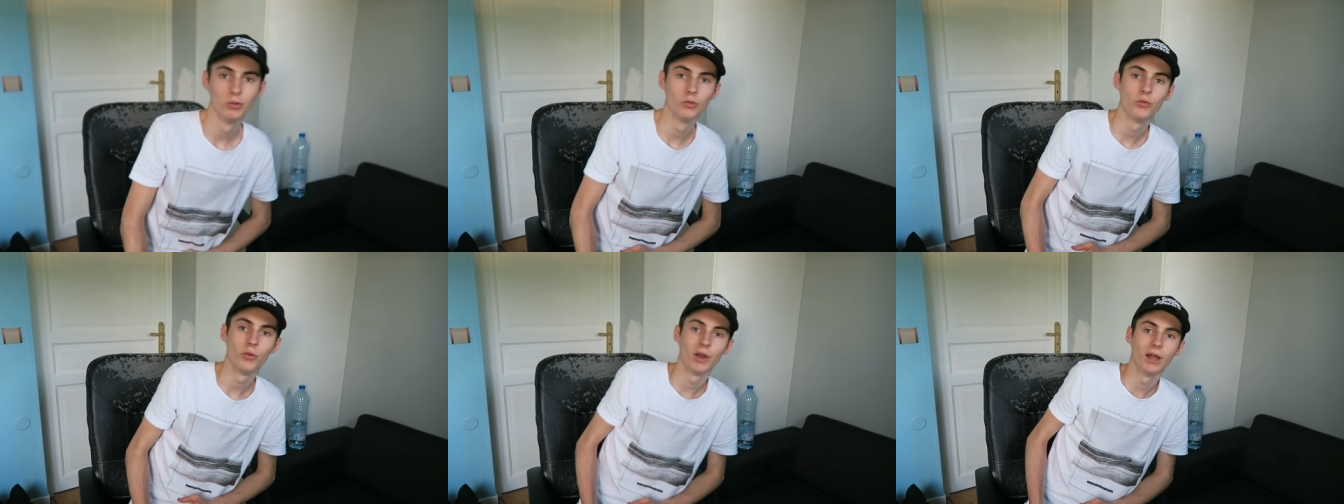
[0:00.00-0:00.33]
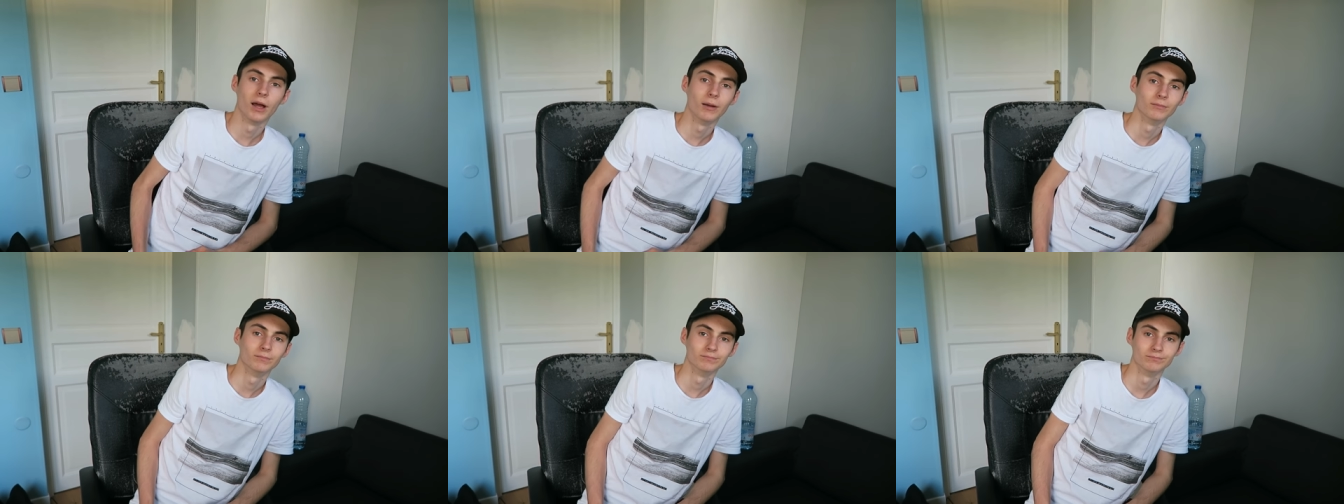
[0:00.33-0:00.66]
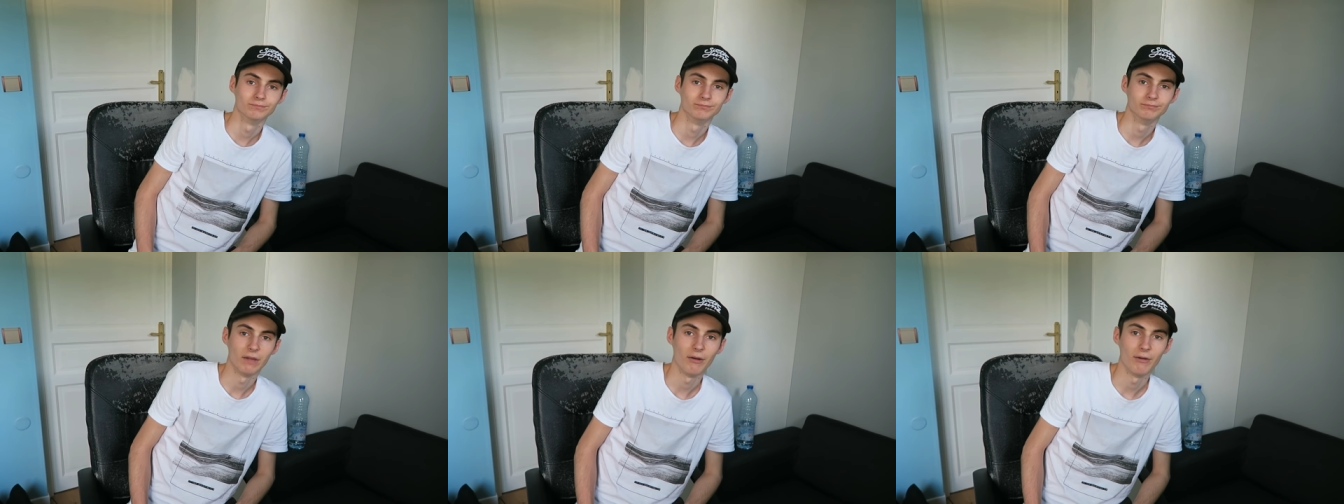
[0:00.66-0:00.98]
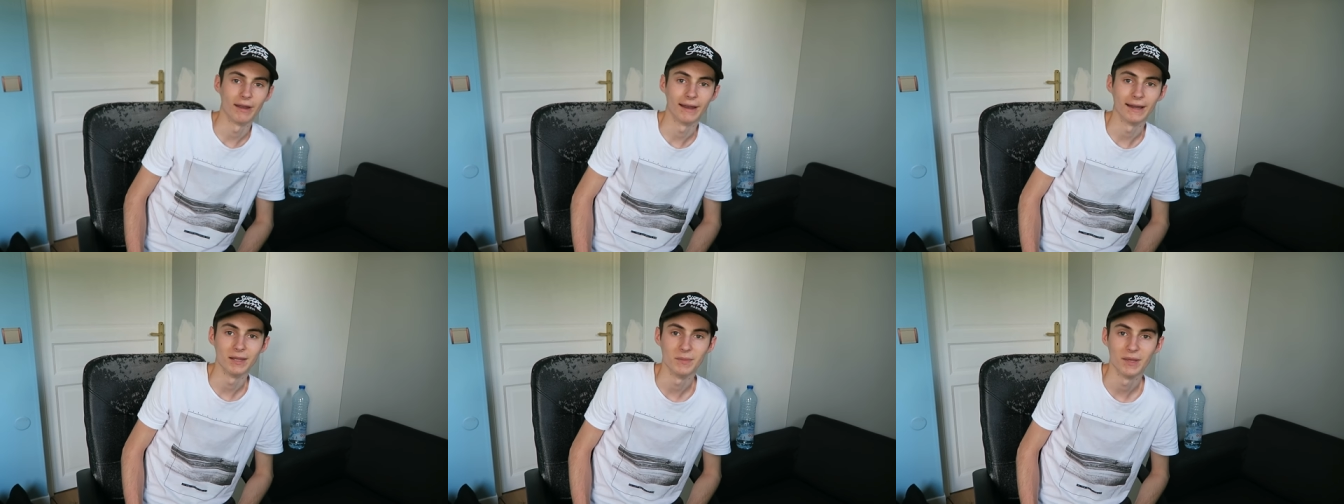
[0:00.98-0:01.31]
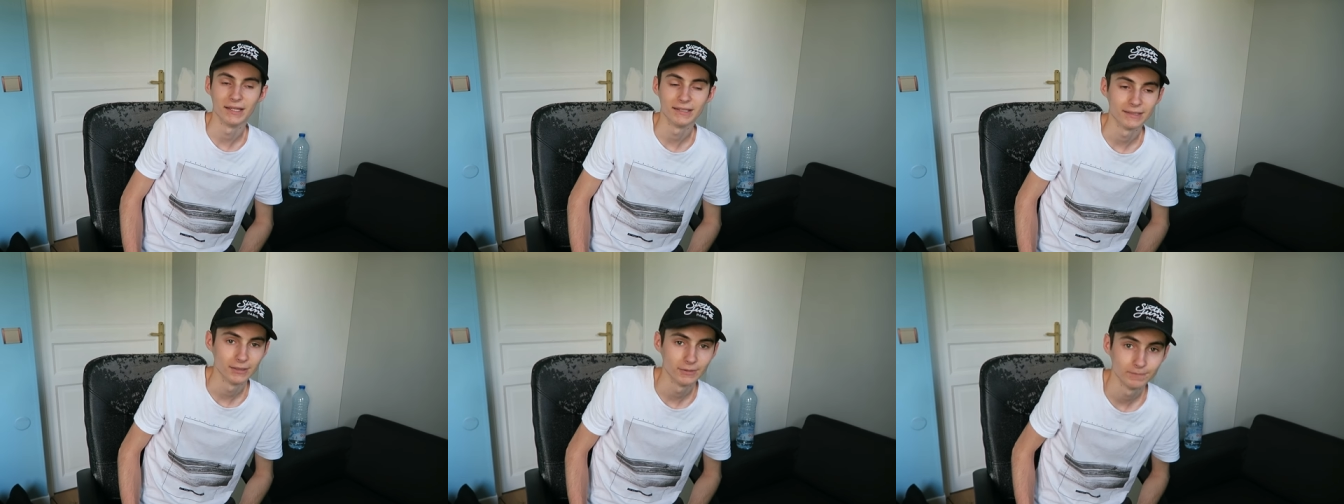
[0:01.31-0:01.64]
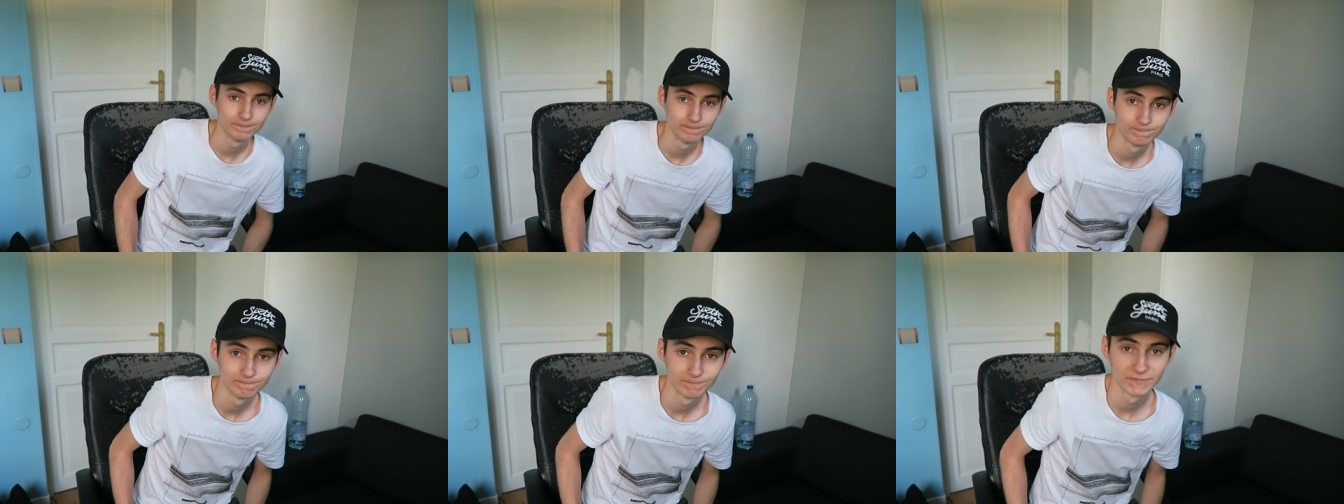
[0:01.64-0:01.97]
Donc voilà, ah voilà les mecs,
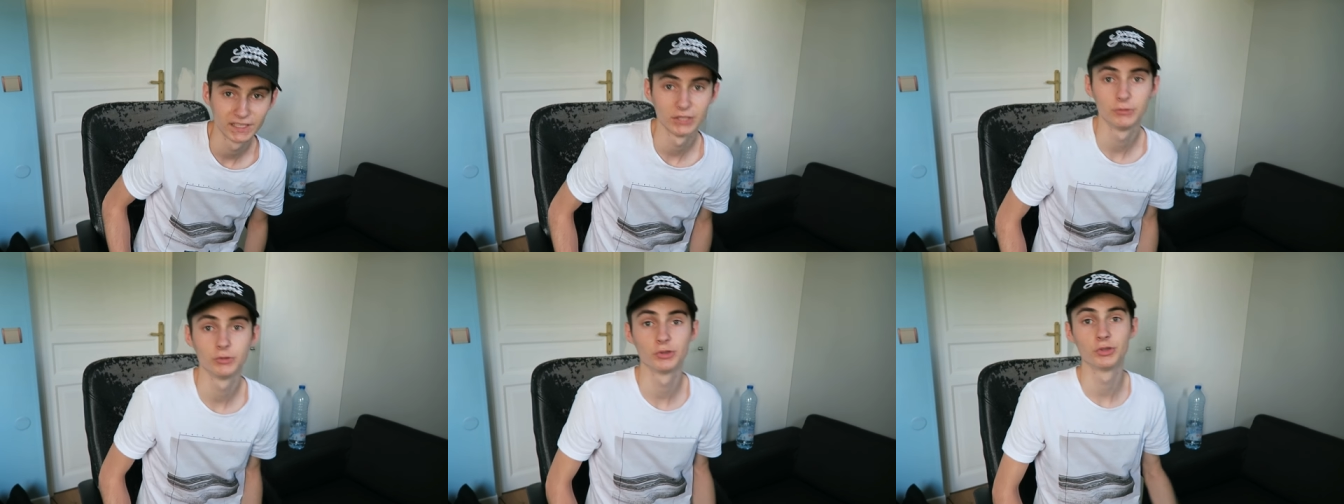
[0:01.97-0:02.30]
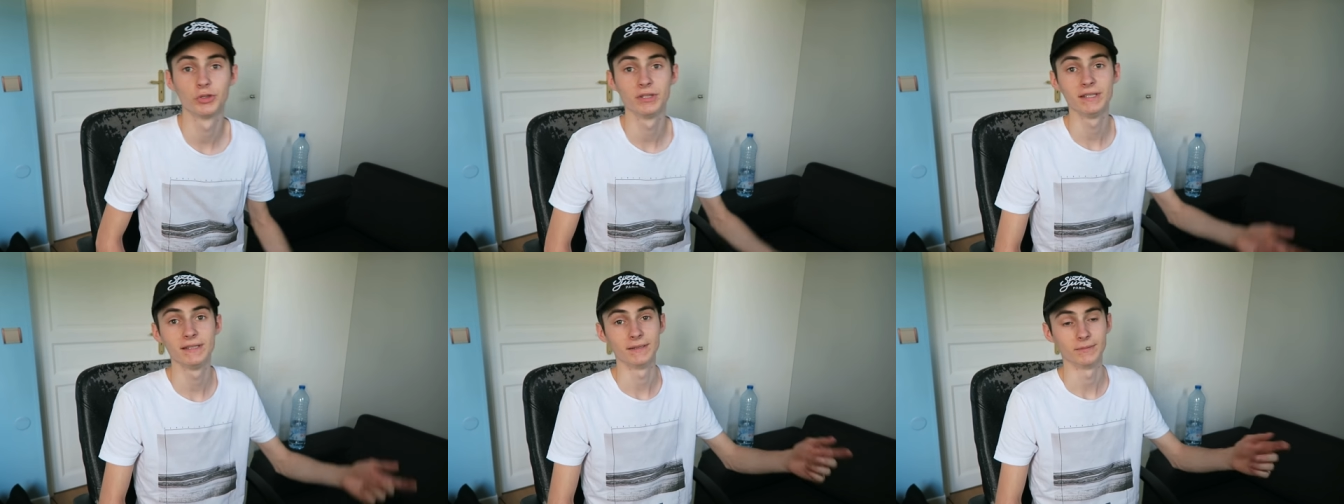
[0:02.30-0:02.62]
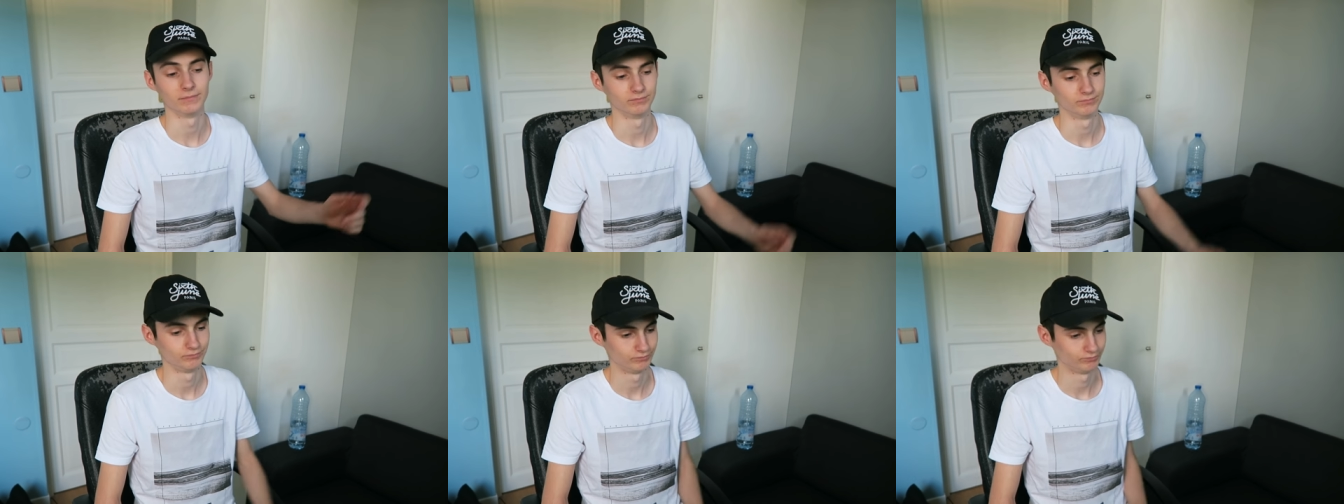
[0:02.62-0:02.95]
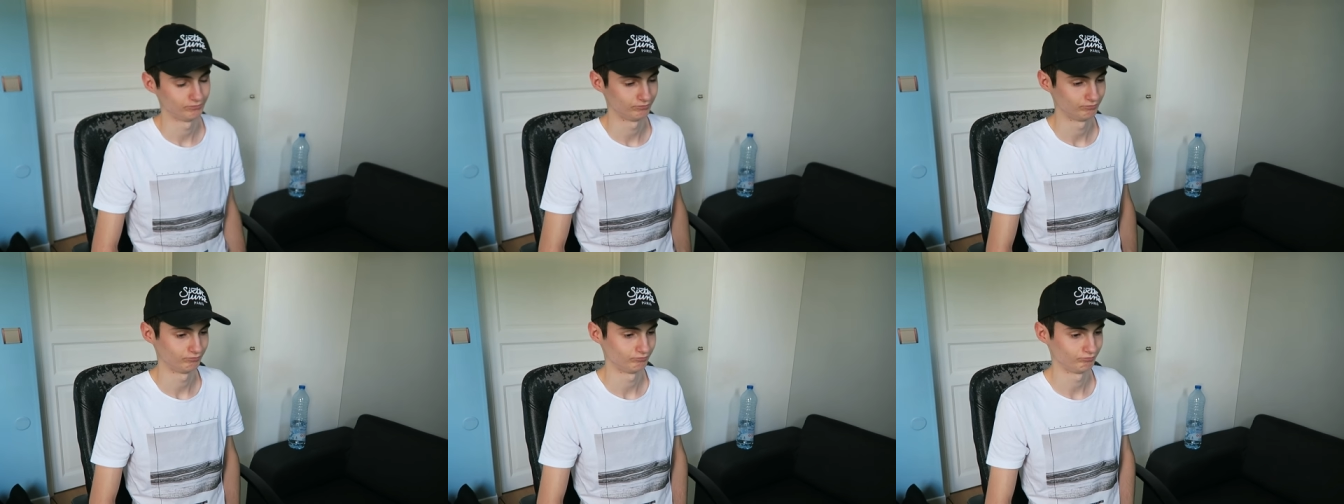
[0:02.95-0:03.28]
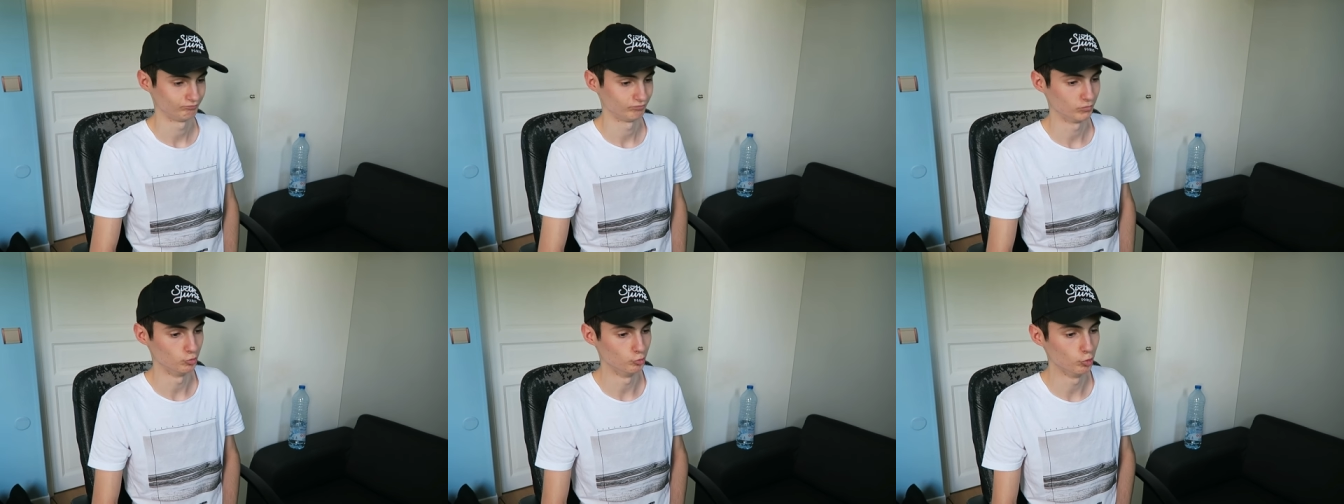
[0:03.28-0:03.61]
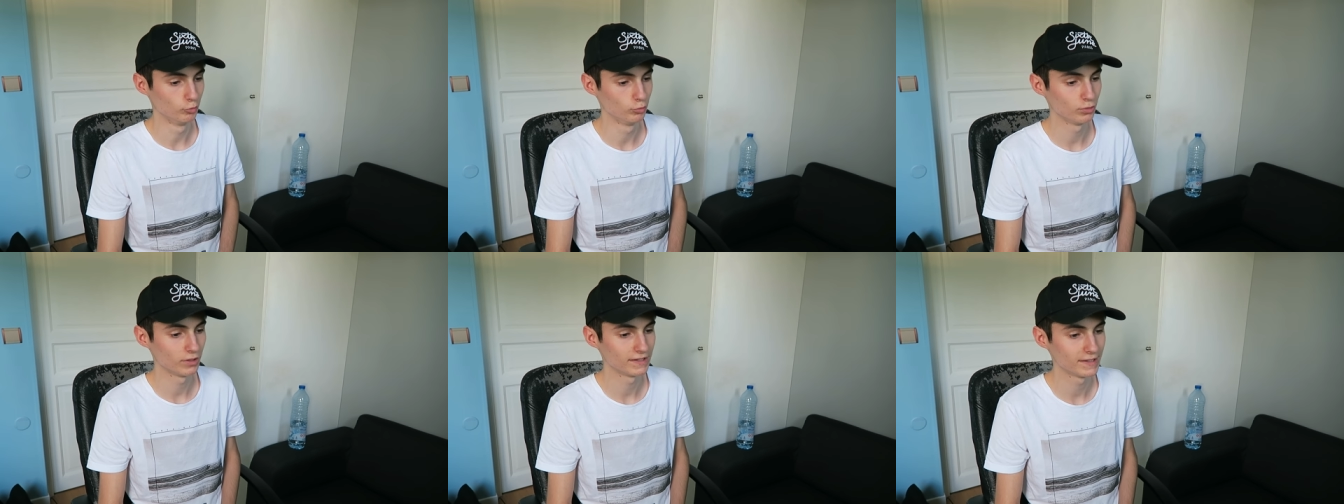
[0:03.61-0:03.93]
hein, qu'est-ce que je te dis
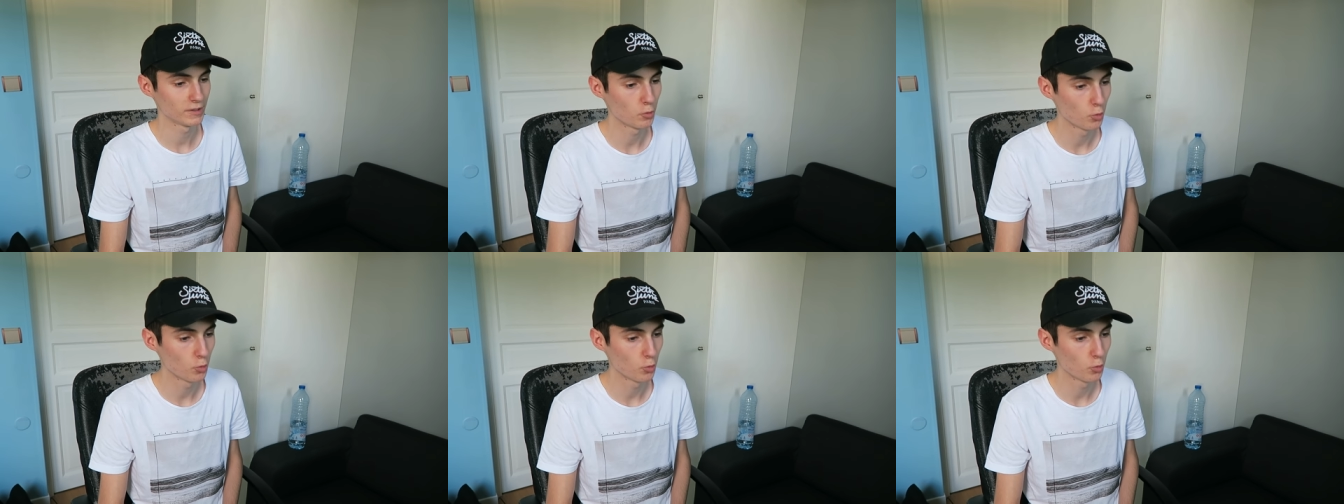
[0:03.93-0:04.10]
2 buts à